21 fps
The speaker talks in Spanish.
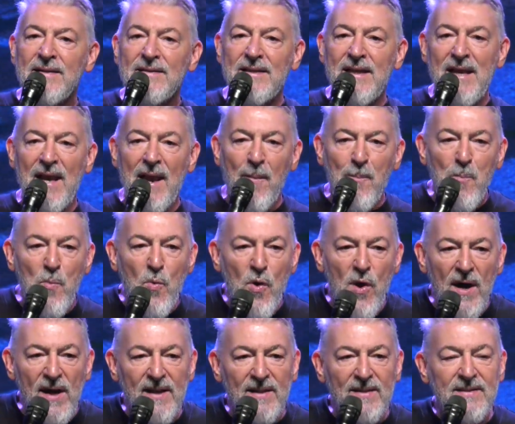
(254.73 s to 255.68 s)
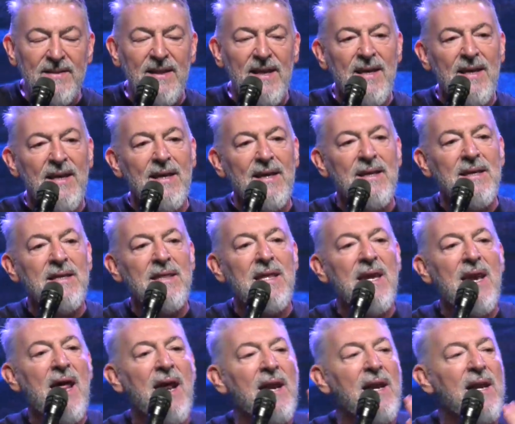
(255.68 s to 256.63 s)
de la muerte y
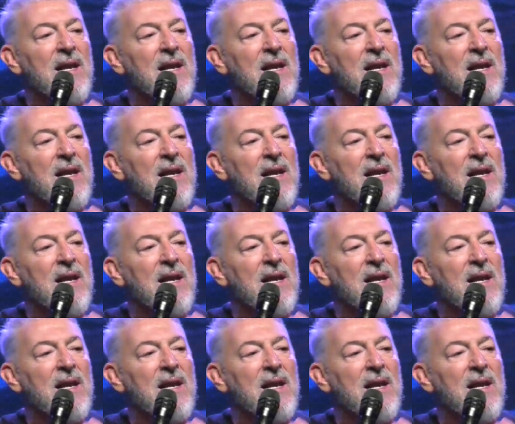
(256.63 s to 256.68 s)
de la